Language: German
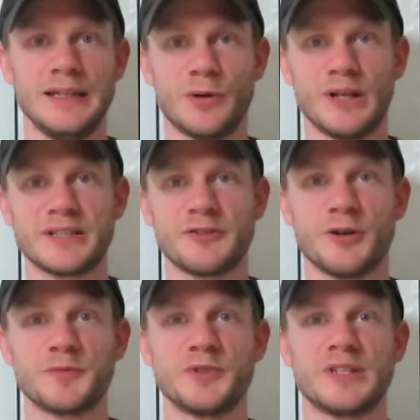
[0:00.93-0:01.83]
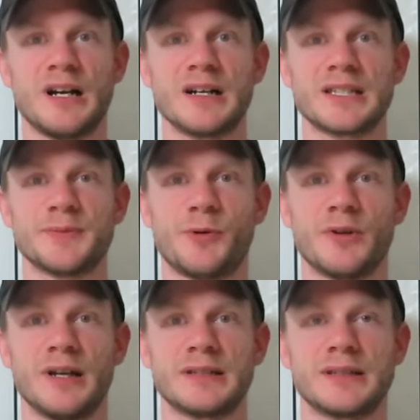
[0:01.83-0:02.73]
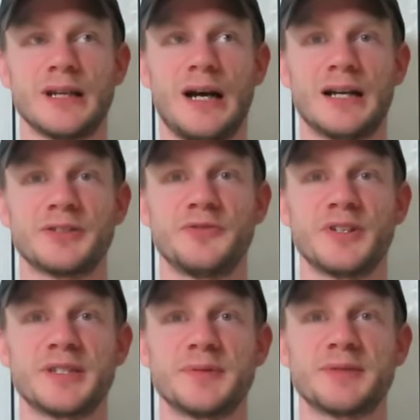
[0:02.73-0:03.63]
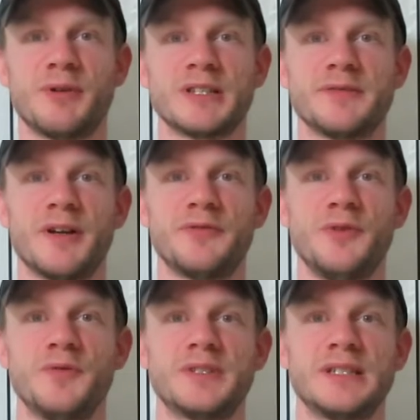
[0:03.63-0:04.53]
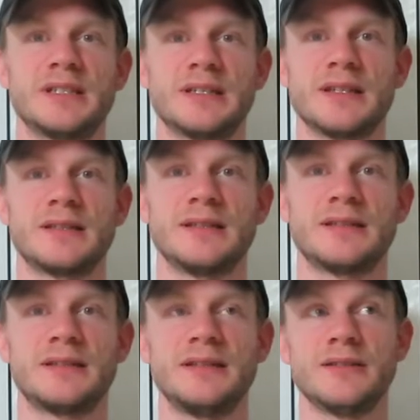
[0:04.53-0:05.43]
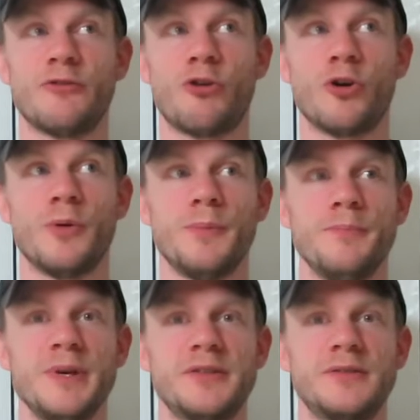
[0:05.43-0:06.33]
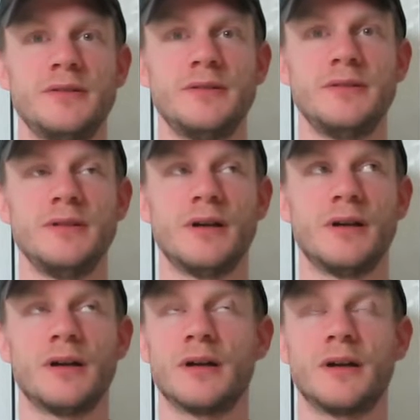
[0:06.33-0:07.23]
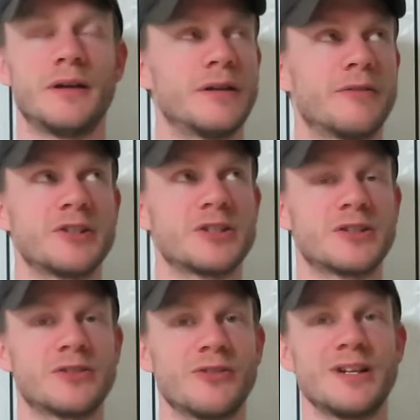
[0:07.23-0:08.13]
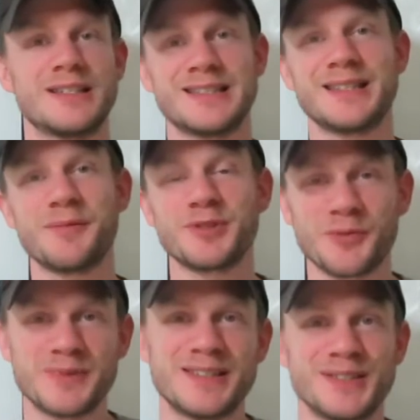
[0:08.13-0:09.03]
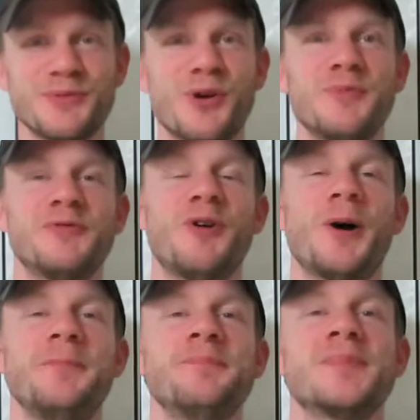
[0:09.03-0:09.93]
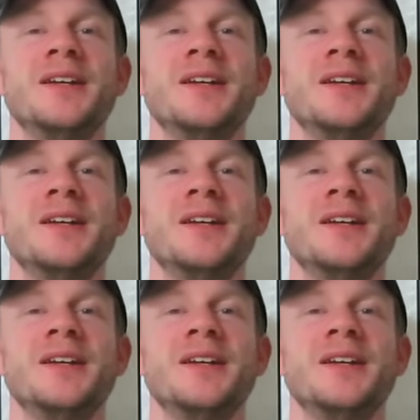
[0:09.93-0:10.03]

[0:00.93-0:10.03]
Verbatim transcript: Hallo, herzlich willkommen zu den Tagen 248 bis 252. Das ist diese Woche mit, äh, Quatsch, von letzten Samstag bis diese Woche Mittwoch.